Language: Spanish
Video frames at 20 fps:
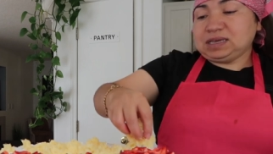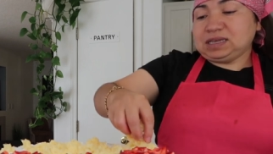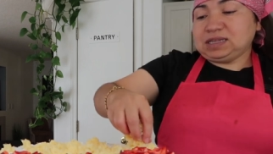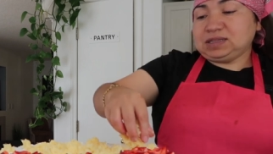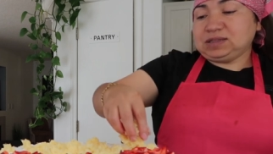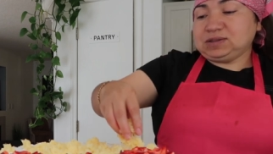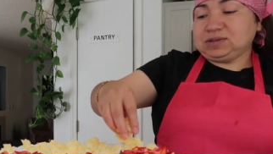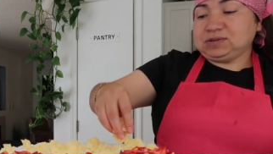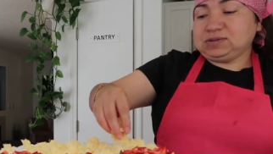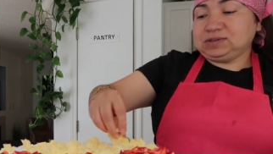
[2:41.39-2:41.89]

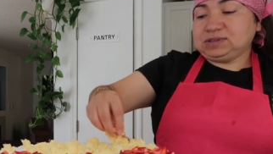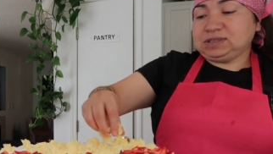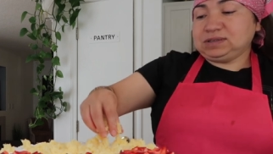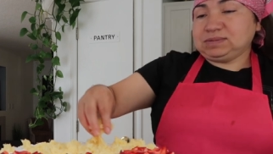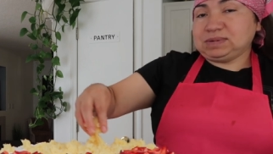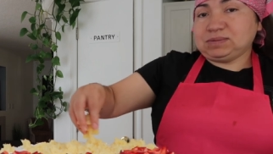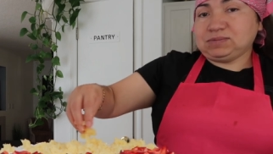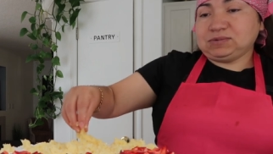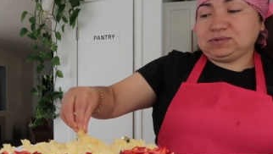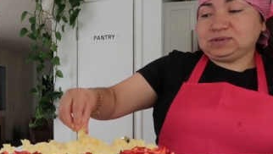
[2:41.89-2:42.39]

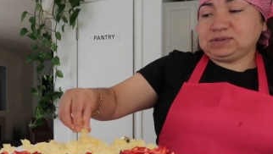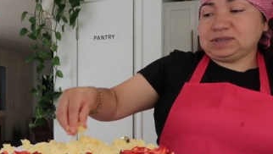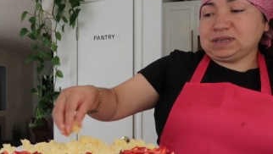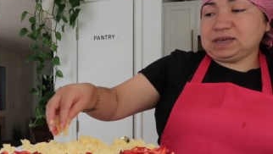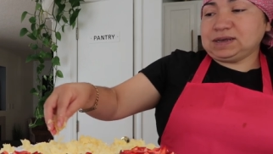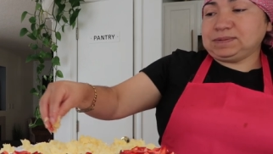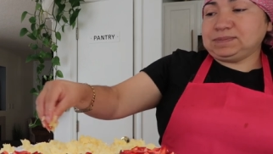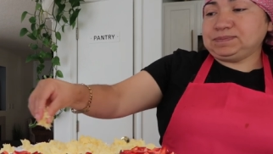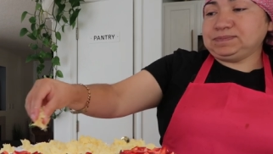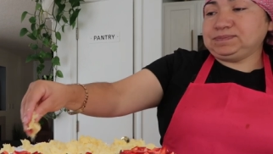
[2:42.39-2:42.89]
entonces vamos
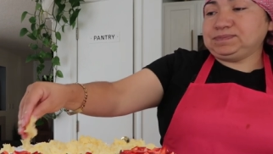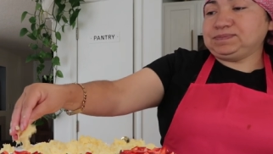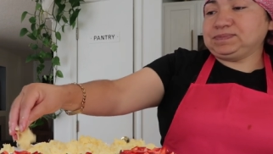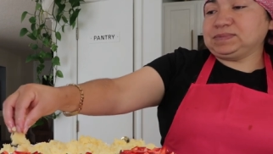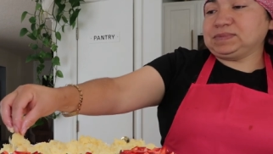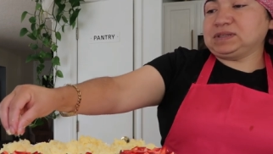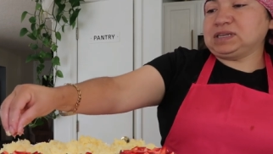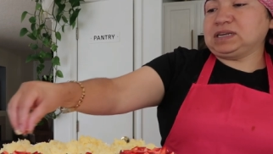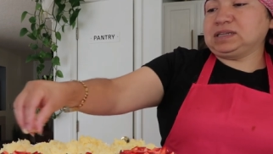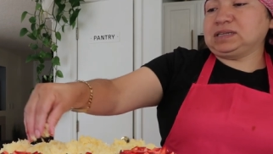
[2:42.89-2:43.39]
a
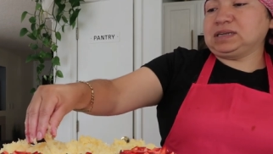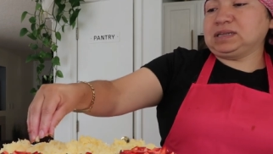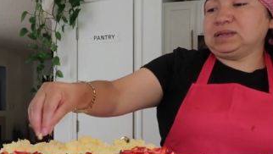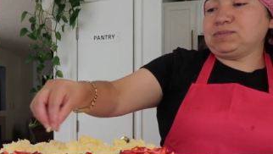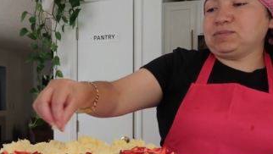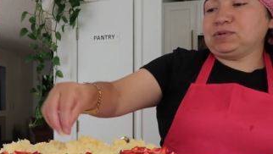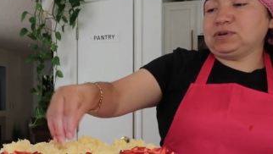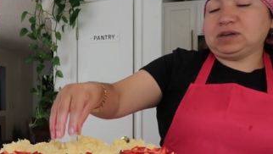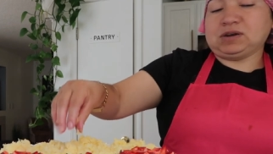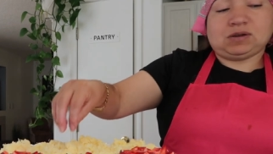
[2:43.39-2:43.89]
tratar de
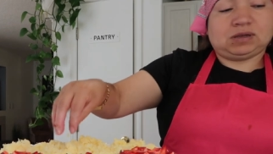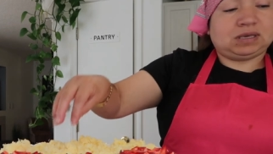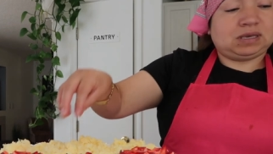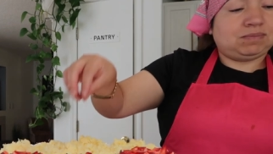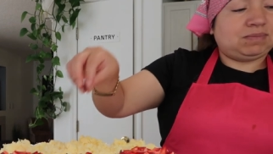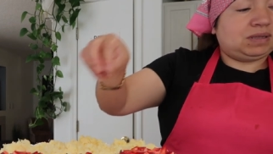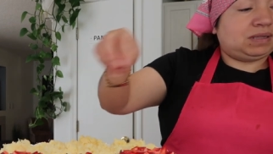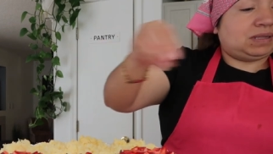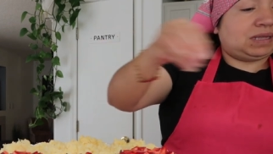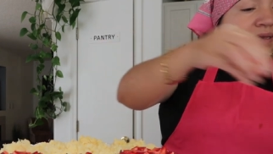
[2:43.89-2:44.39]
ponerlo
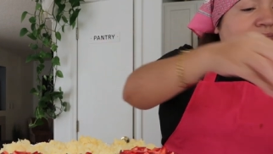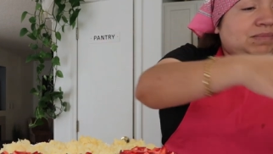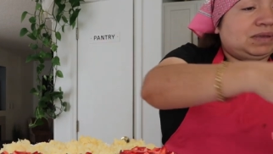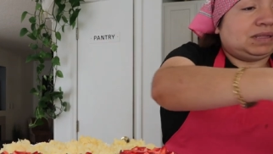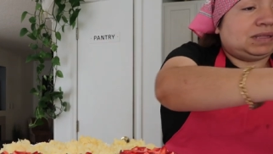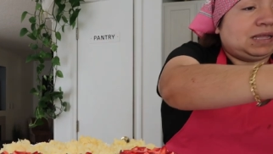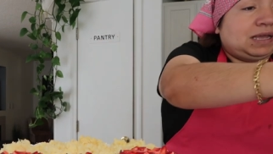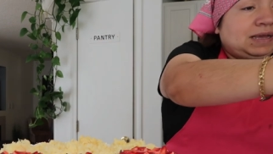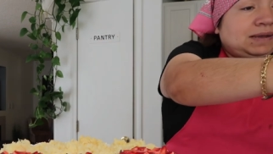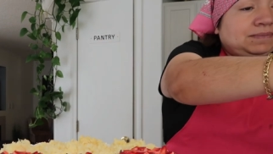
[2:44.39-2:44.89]
aquí mitad y
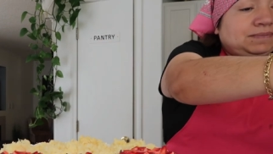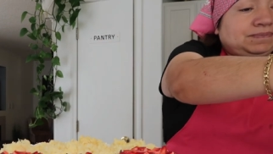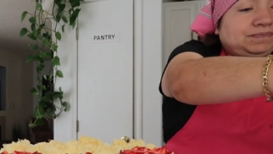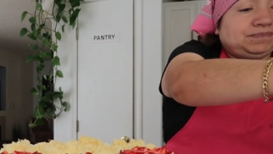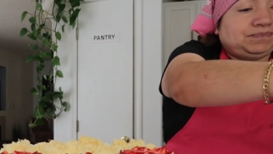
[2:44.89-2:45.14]
mitad